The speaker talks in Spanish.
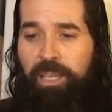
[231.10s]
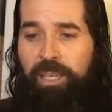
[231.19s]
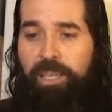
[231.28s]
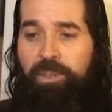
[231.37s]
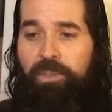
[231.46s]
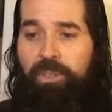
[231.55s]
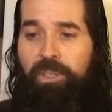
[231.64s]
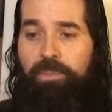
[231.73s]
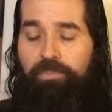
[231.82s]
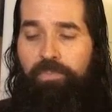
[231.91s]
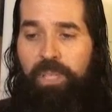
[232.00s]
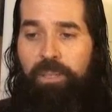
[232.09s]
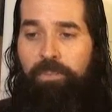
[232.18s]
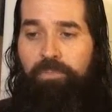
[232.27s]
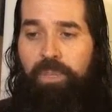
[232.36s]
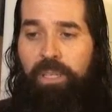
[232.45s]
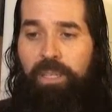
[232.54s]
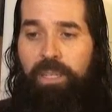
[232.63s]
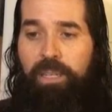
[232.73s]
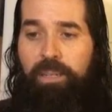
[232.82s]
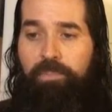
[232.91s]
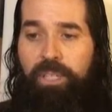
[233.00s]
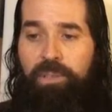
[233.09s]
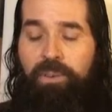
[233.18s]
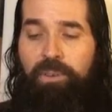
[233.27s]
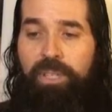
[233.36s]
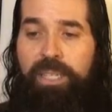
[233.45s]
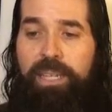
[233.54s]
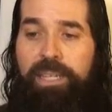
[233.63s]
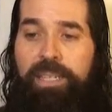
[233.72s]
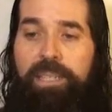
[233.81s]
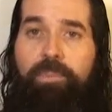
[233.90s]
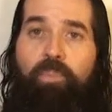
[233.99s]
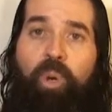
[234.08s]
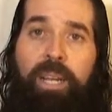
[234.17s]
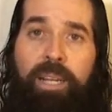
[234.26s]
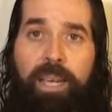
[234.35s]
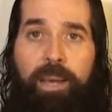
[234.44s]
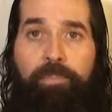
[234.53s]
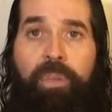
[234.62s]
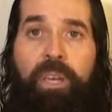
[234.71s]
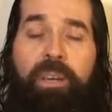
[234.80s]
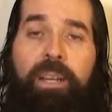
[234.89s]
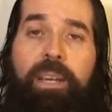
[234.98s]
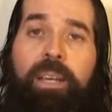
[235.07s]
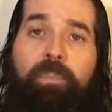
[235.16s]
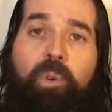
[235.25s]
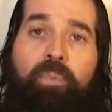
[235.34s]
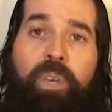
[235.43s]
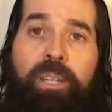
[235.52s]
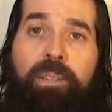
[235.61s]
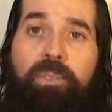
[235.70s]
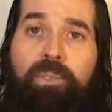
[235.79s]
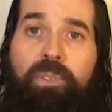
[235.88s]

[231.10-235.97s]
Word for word: Entonces, mis circunstancias pueden cambiar cada momento.